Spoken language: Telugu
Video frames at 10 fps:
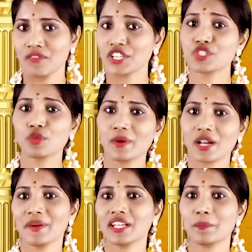
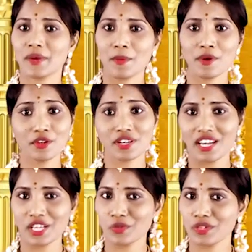వస్తుపరమైన ప్రేమలను
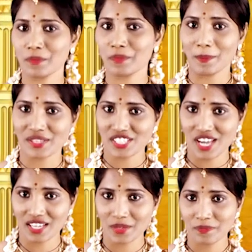కలిగి ఉన్న
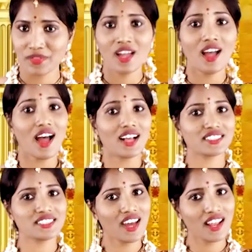ప్రపంచాన్ని
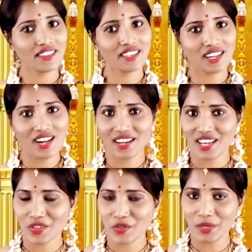
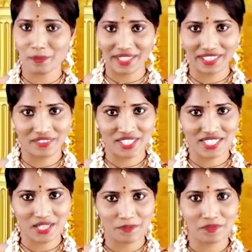అజ్ఞానాంధకారాల నుండి
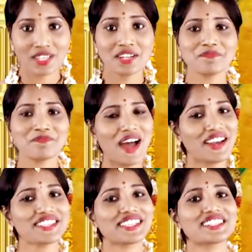బయటవేసి
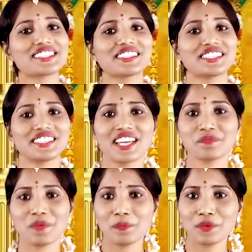మానసిక
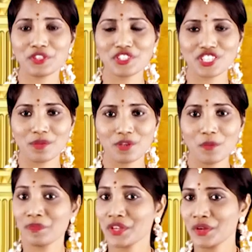చైతన్యాన్ని
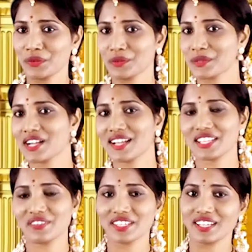పెంపొందించడంలో
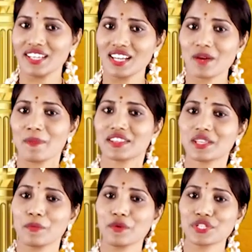దుర్గాదేవి కీలక
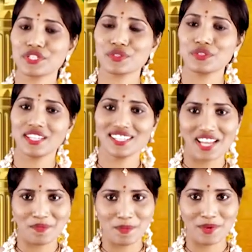పాత్ర పోషిస్తుందని
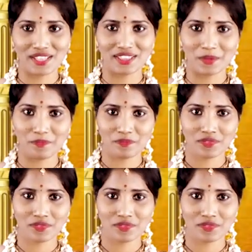నమ్మబడింది